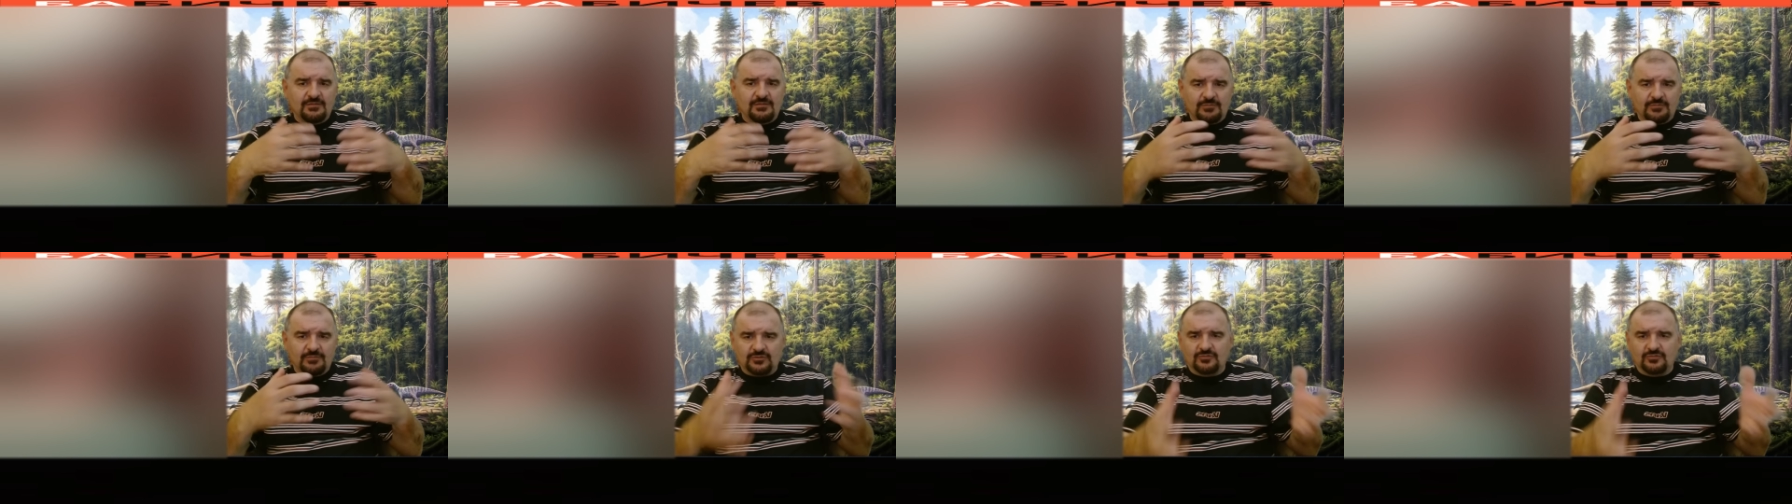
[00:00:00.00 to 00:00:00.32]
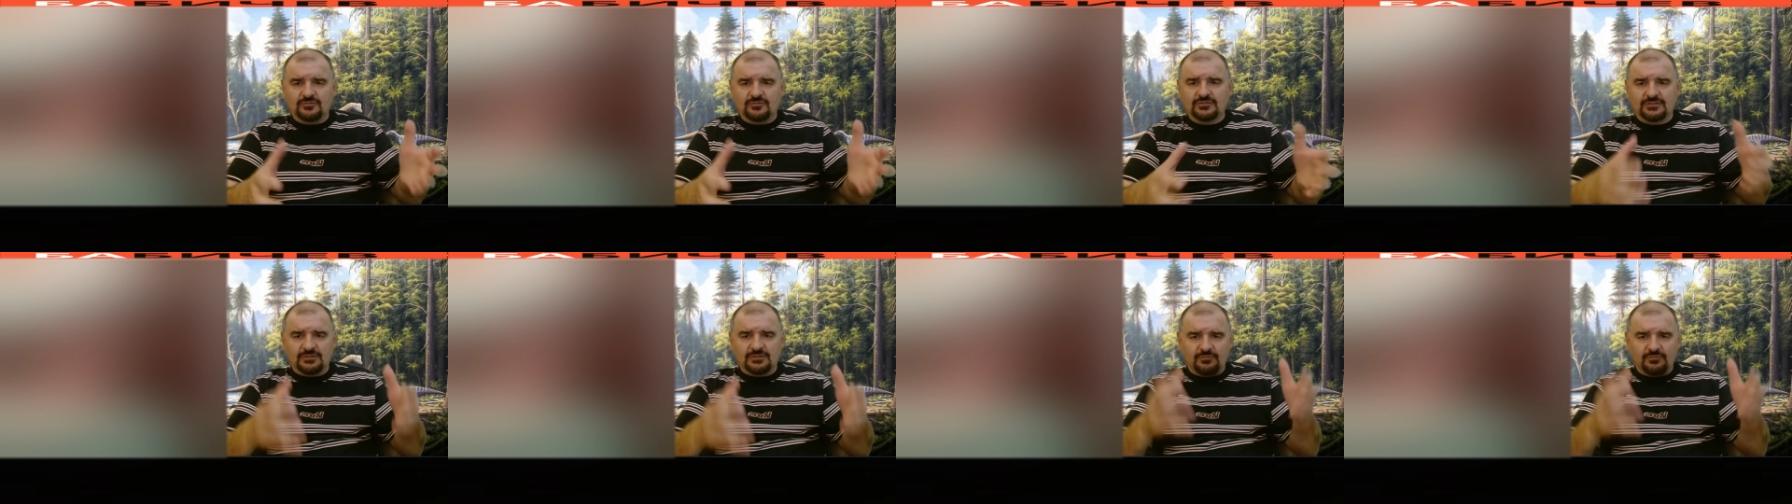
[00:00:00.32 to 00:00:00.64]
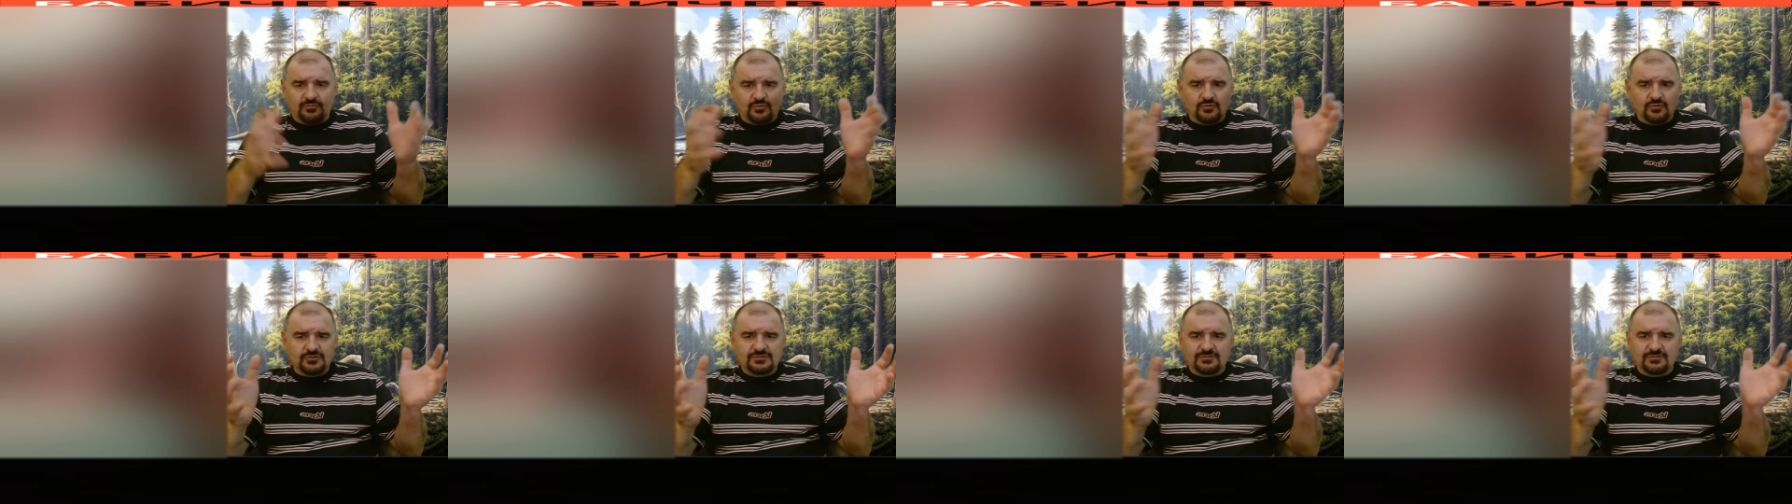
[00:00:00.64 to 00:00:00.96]
потом вот это
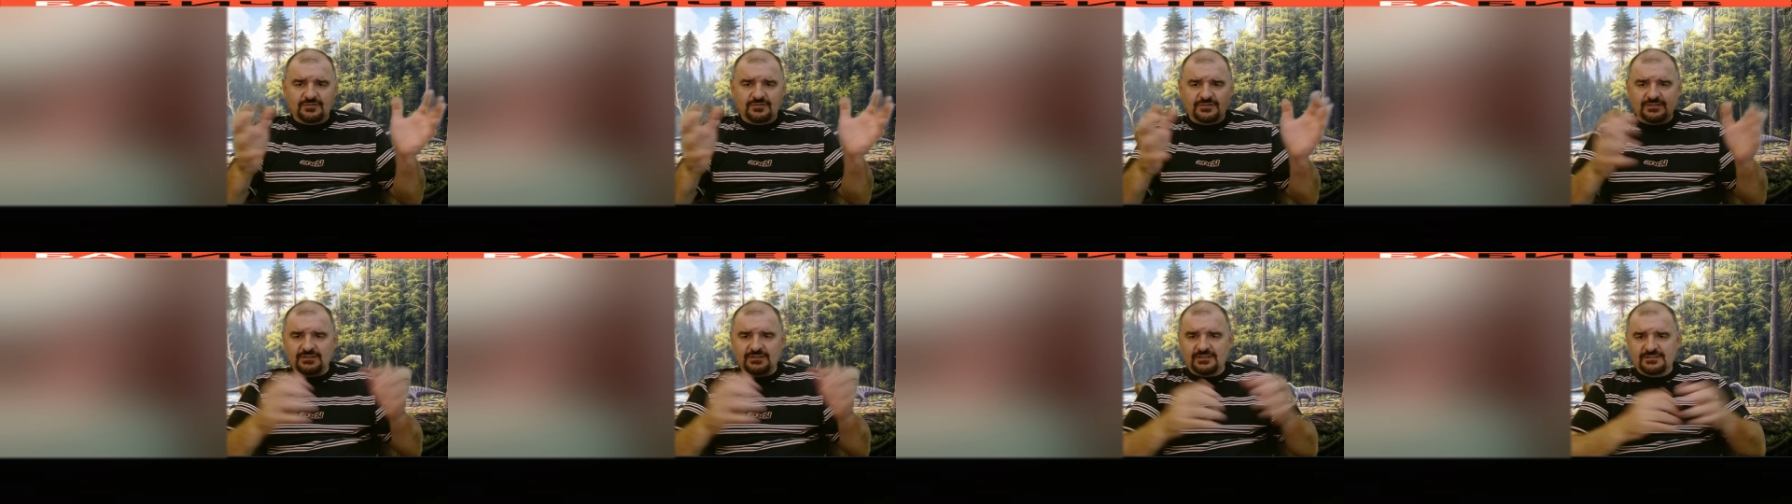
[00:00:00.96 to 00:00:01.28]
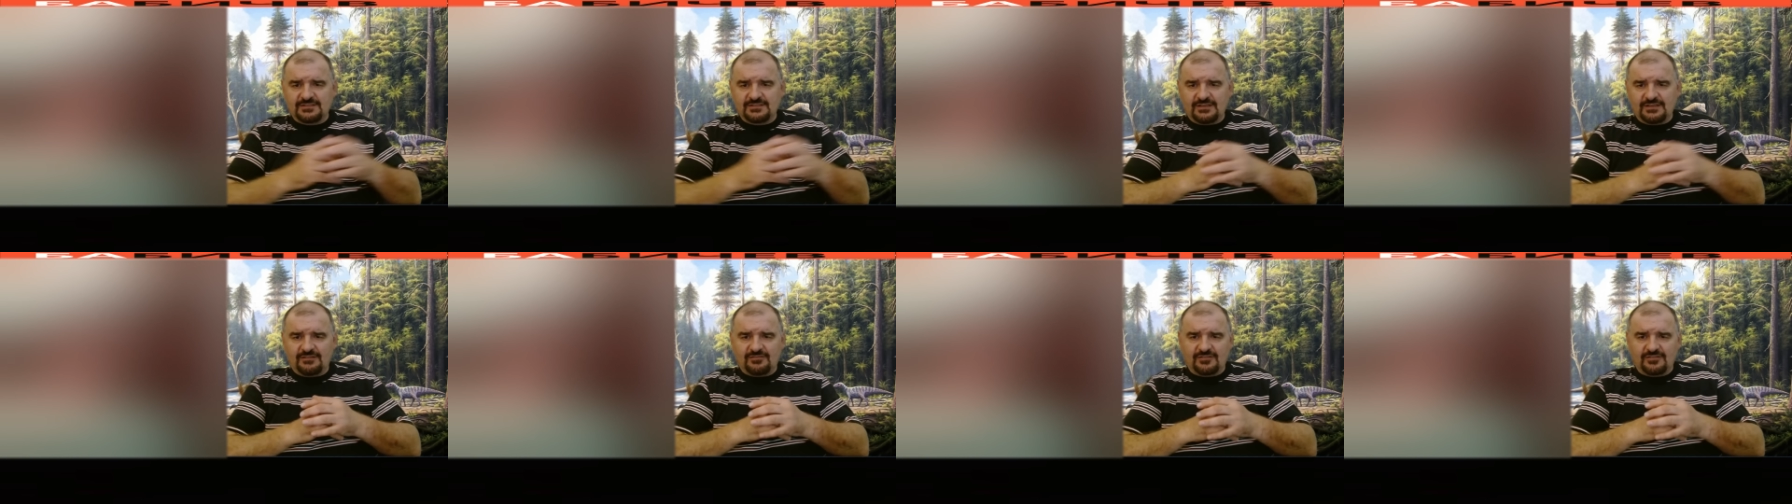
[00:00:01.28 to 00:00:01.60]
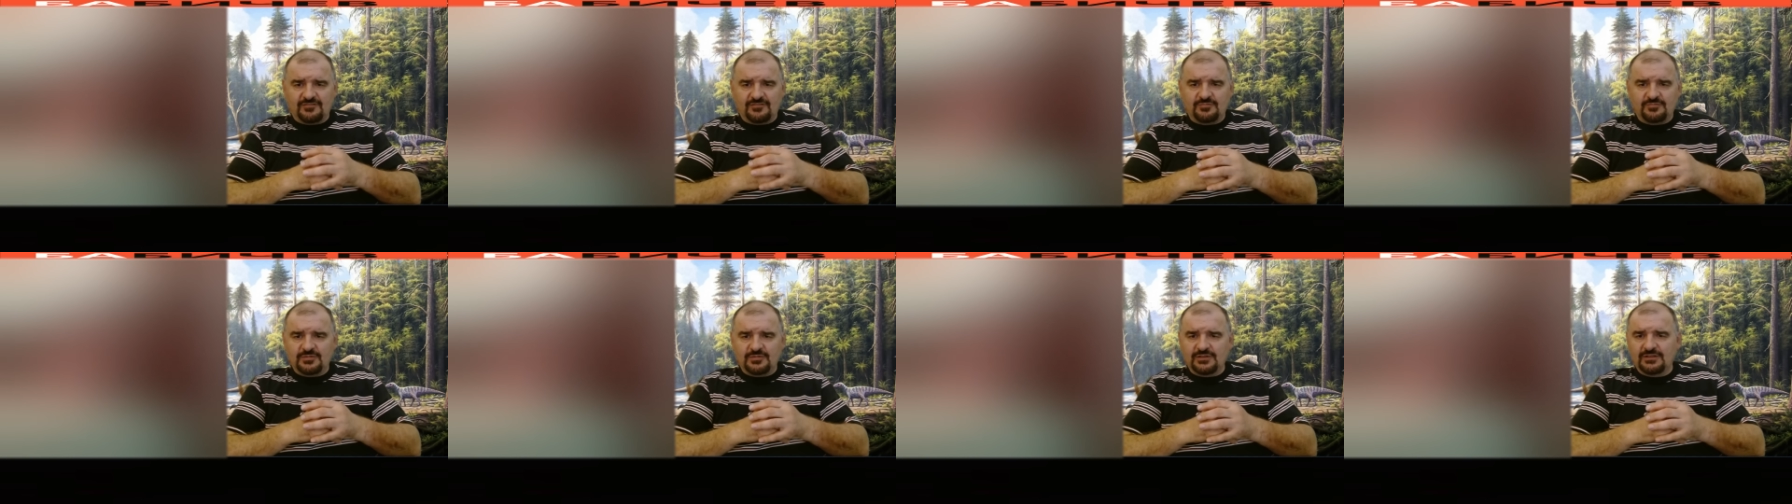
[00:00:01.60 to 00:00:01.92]
буйство
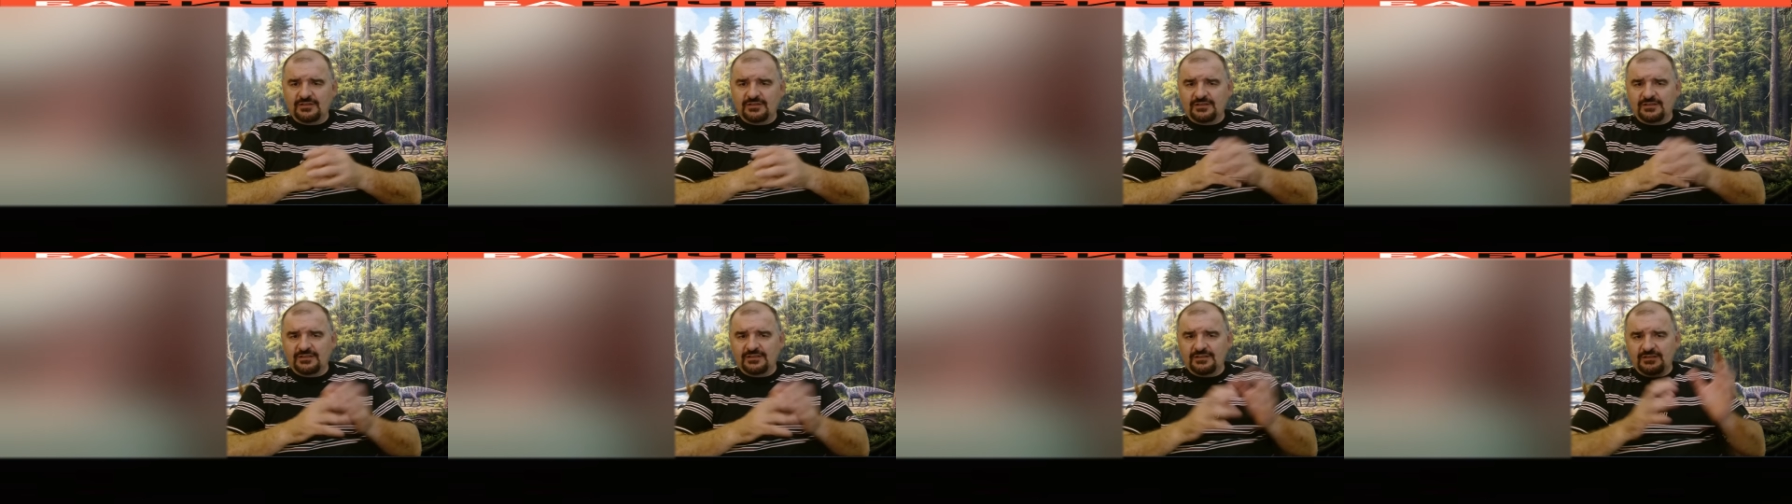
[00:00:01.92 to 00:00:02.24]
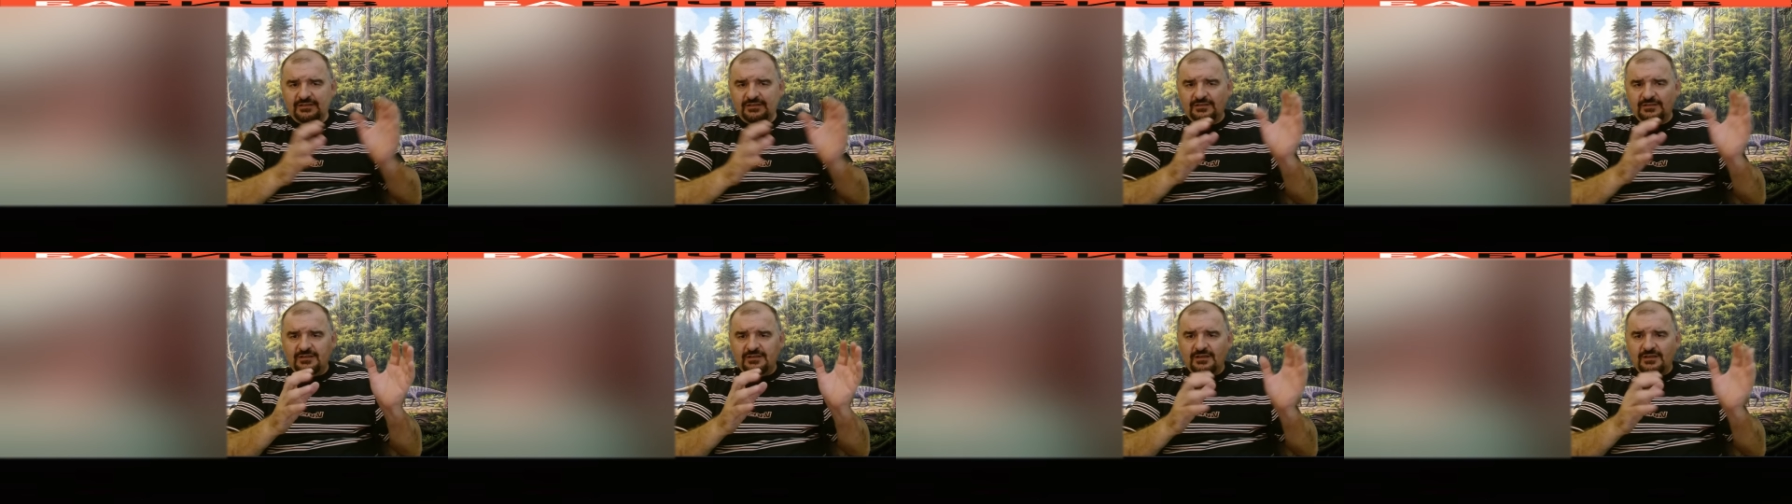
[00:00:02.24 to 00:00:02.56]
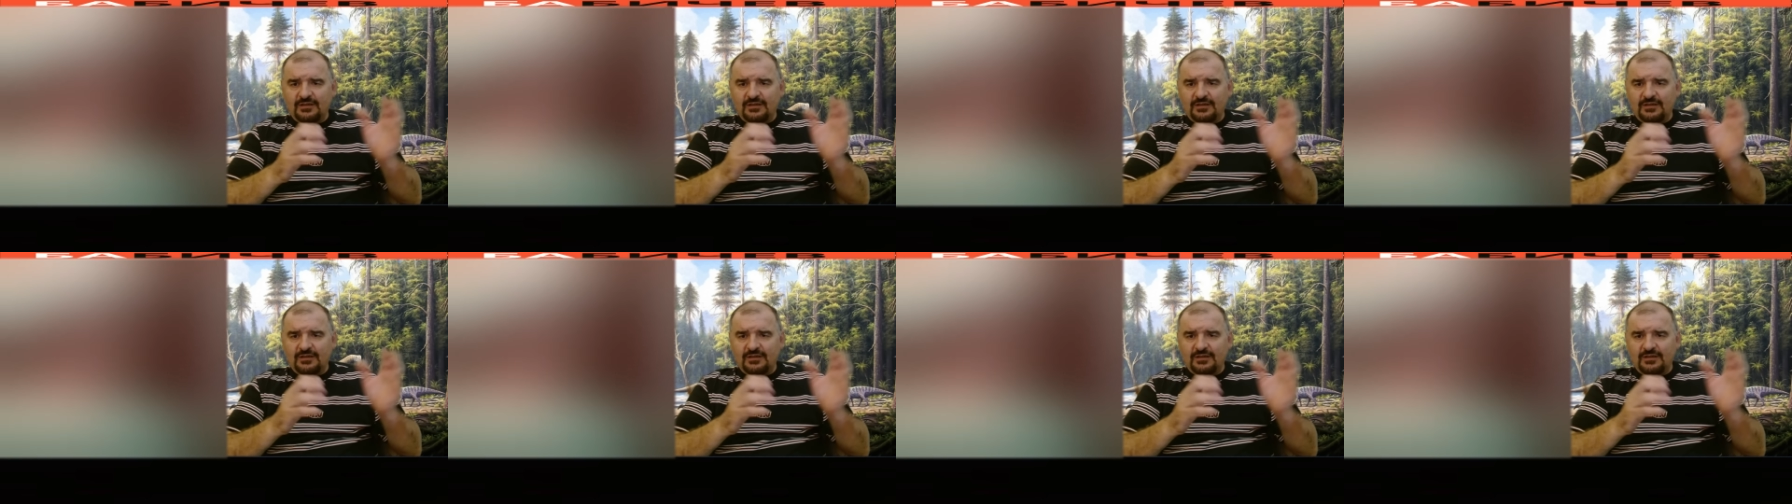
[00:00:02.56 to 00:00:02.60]
динозавров было и